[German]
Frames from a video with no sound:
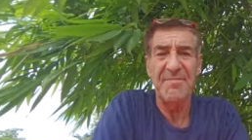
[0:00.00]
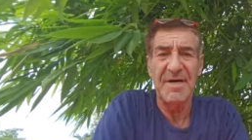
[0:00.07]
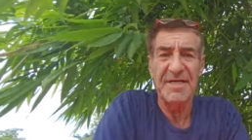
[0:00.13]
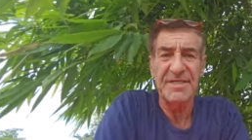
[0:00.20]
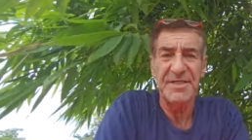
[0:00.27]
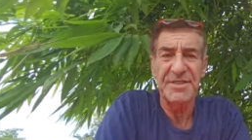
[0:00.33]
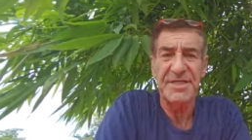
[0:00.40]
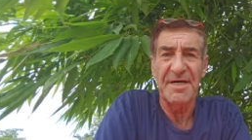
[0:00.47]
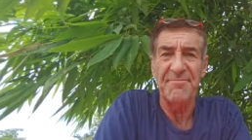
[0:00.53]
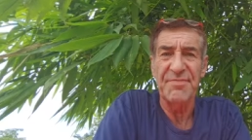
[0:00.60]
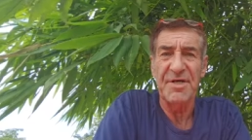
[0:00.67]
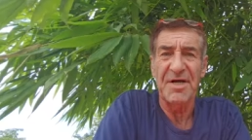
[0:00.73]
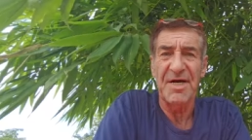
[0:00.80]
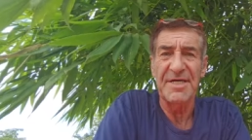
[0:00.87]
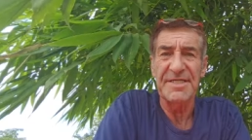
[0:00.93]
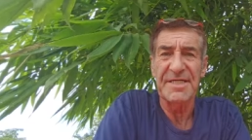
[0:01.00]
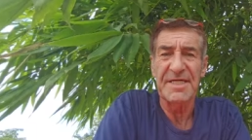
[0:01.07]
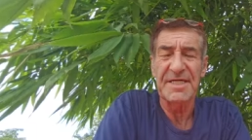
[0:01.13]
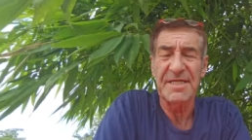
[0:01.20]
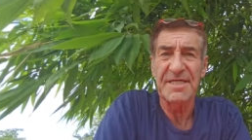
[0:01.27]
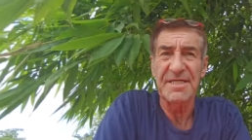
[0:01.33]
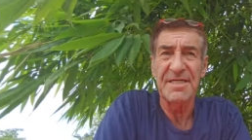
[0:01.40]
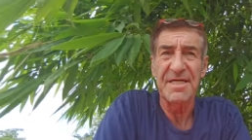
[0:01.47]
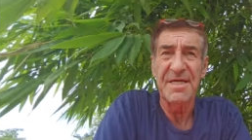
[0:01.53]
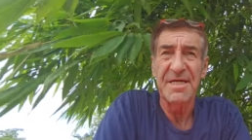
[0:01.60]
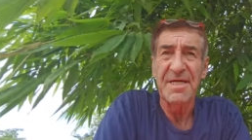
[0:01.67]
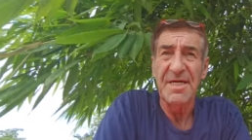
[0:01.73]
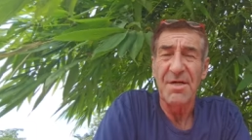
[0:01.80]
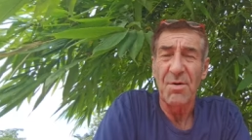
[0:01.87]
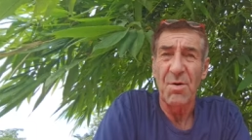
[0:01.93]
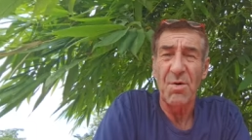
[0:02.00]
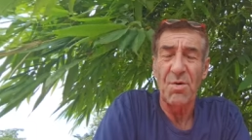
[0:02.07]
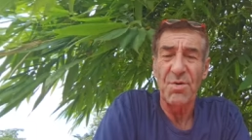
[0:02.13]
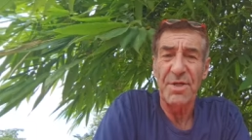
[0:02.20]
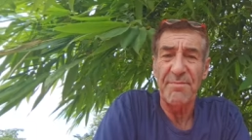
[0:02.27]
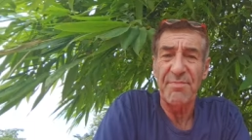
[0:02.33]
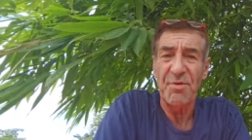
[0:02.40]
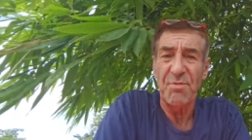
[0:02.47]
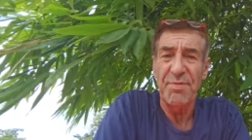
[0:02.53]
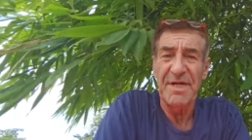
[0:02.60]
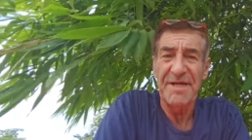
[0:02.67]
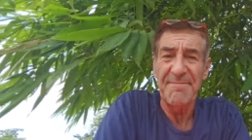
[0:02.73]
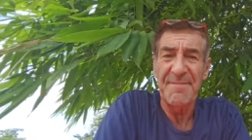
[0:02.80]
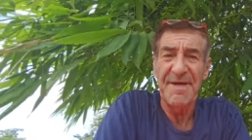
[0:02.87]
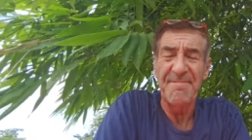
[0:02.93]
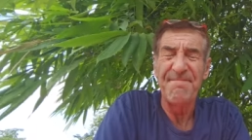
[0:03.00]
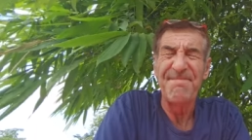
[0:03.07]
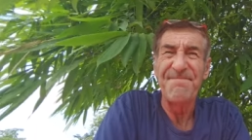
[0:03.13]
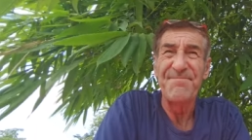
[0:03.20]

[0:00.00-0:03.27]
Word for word: meine Stempel reingekriegt, ohne Probleme.